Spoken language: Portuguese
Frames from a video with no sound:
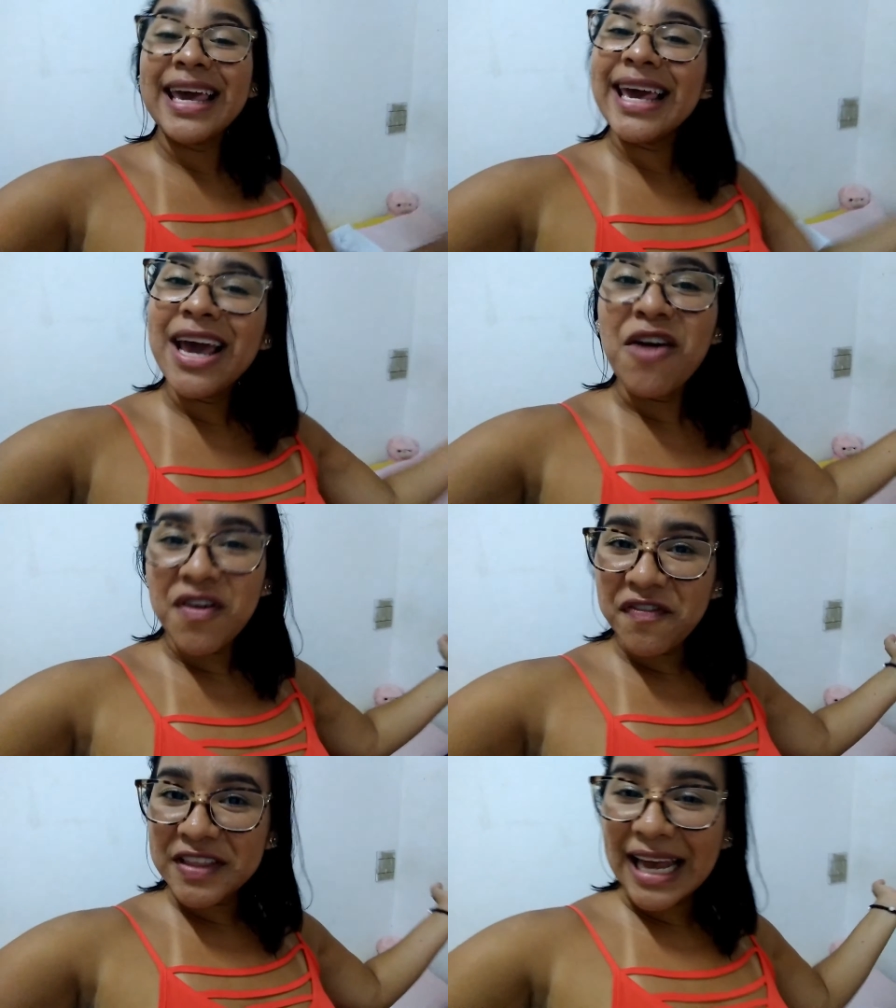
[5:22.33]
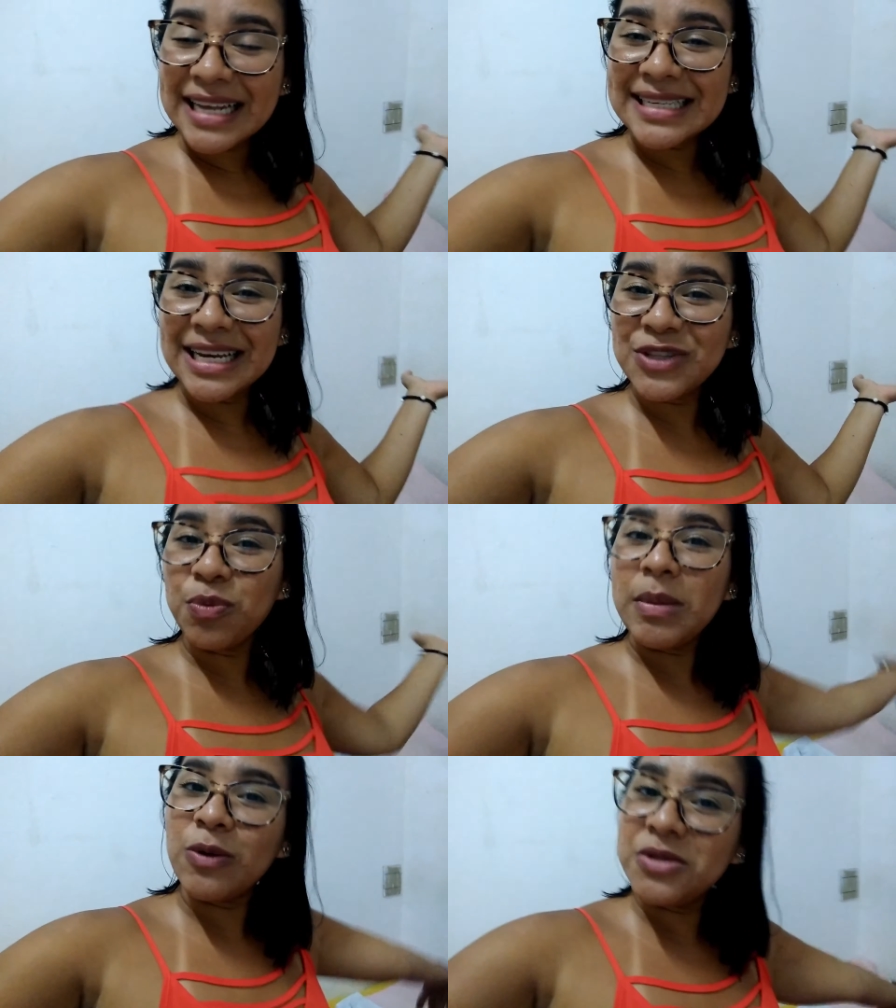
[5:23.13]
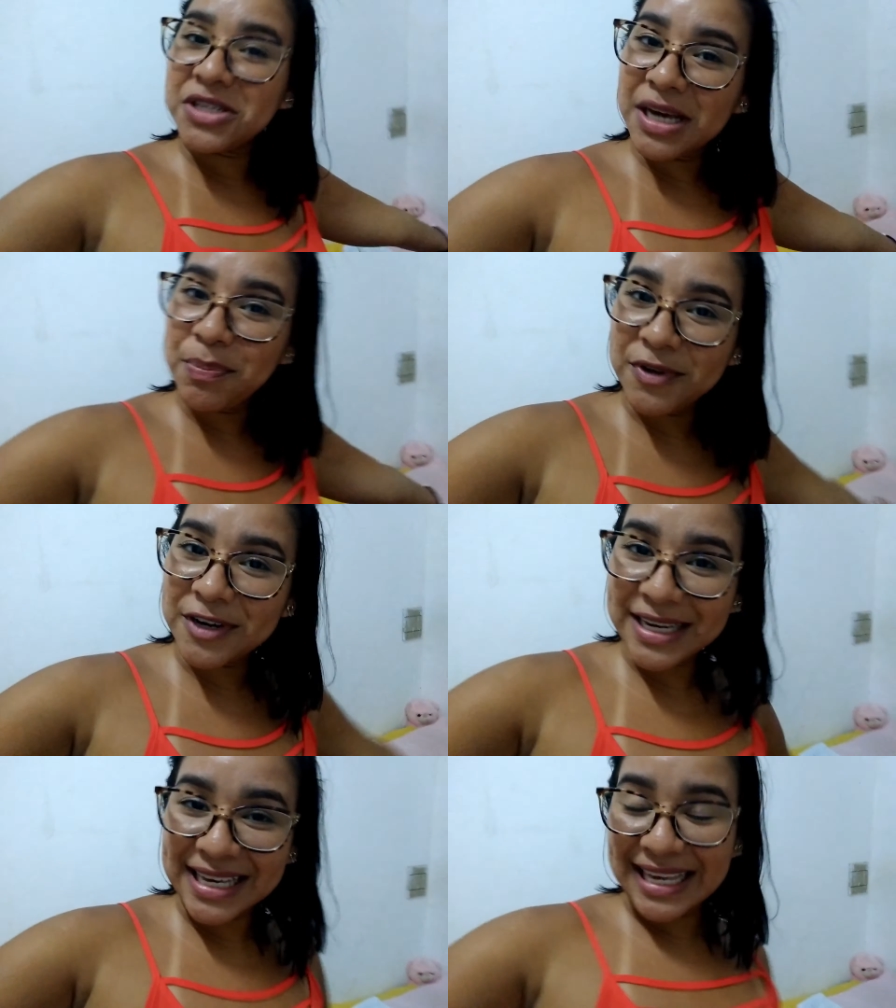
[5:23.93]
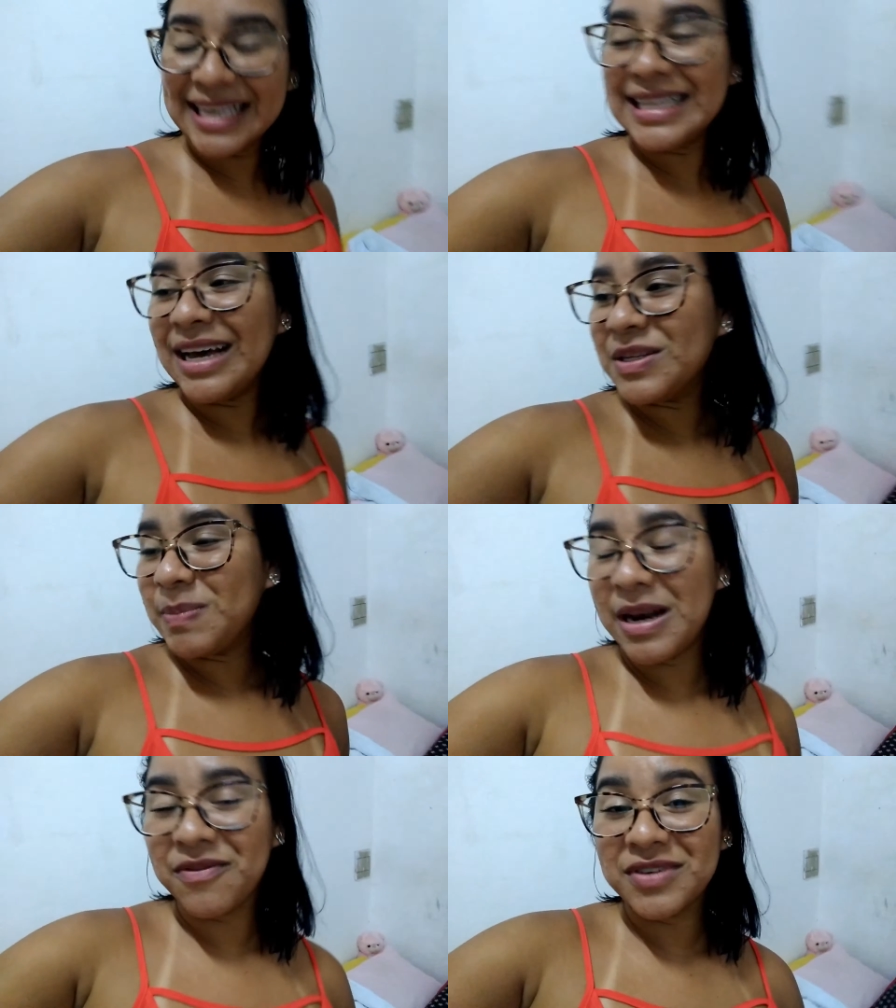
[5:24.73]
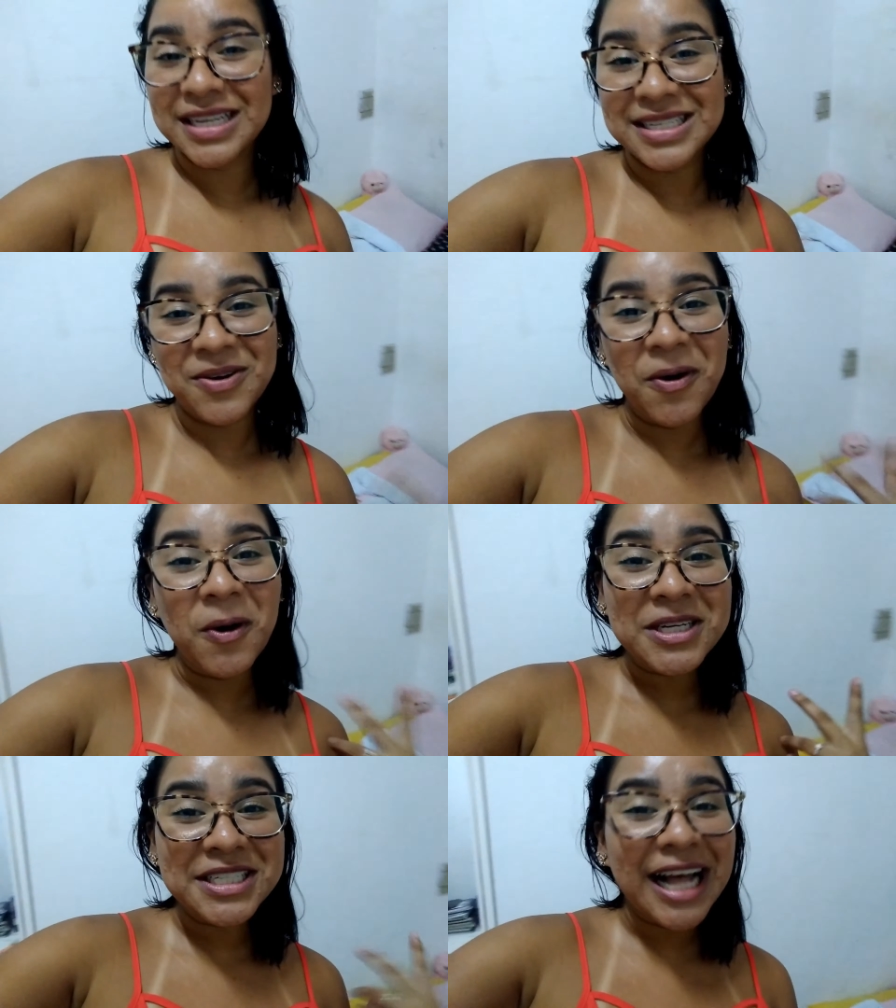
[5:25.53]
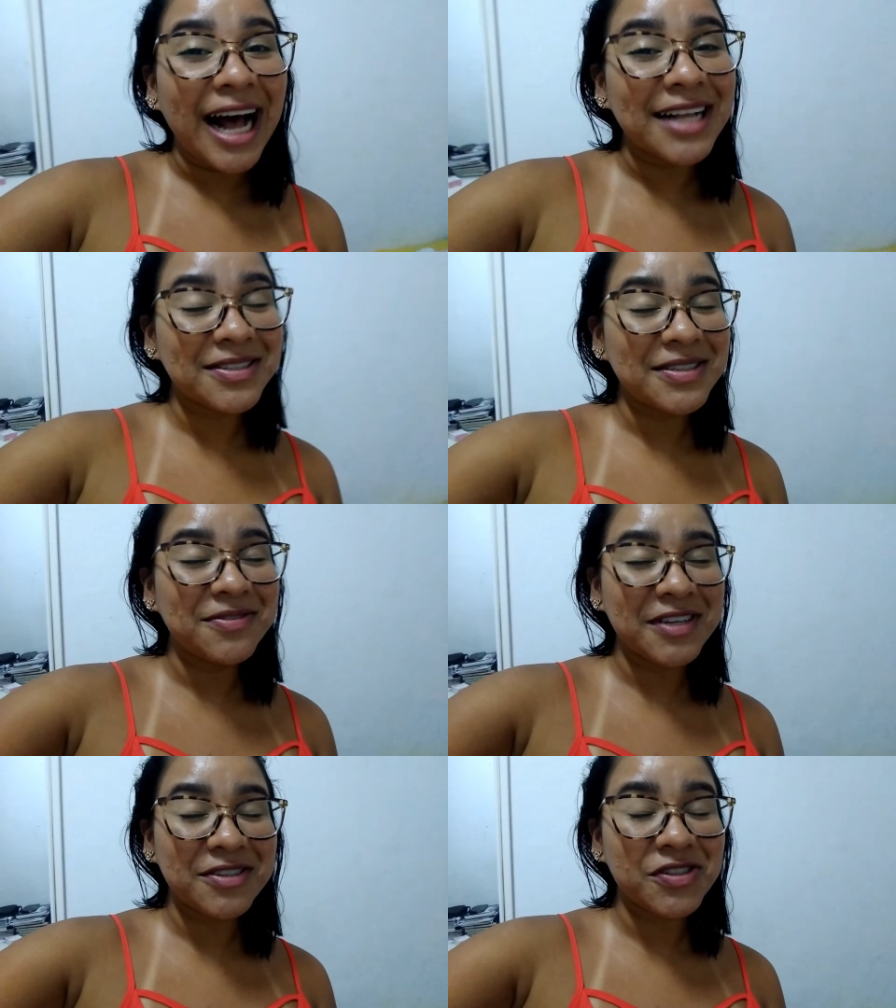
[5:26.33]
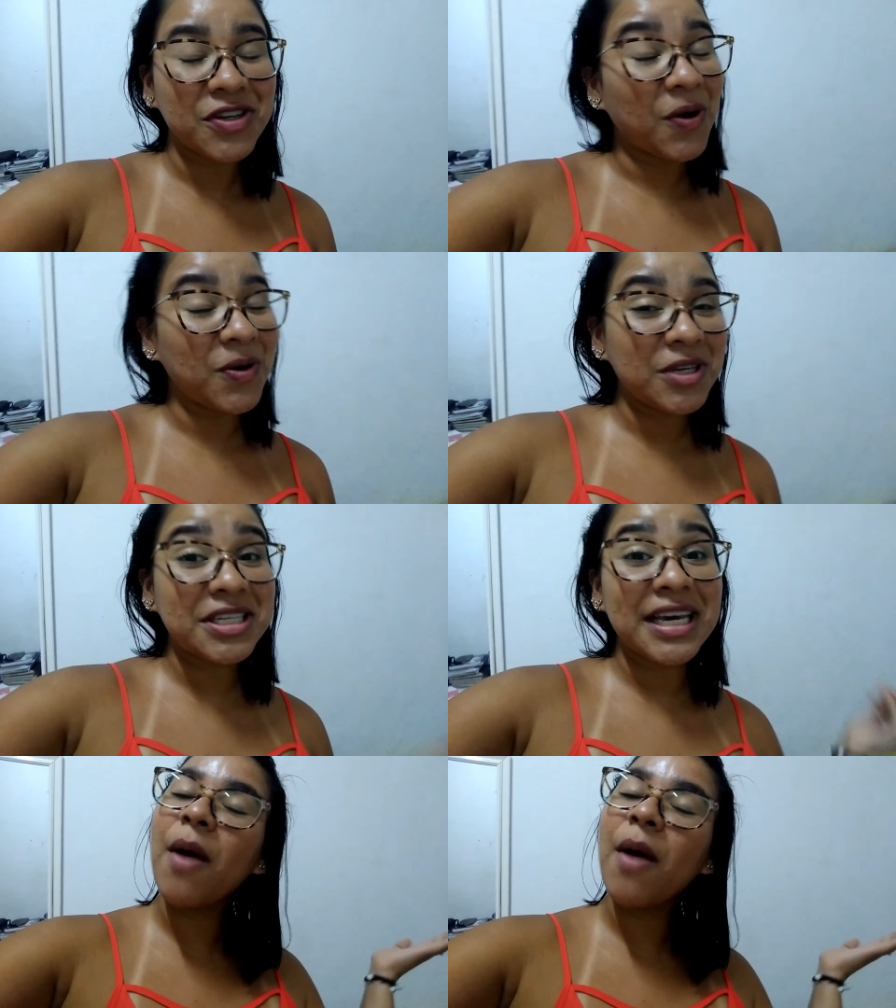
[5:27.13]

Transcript: e eu vou finalizando o meu dia por aqui, tá? Eu espero que vocês tenham gostado do vídeo de hoje.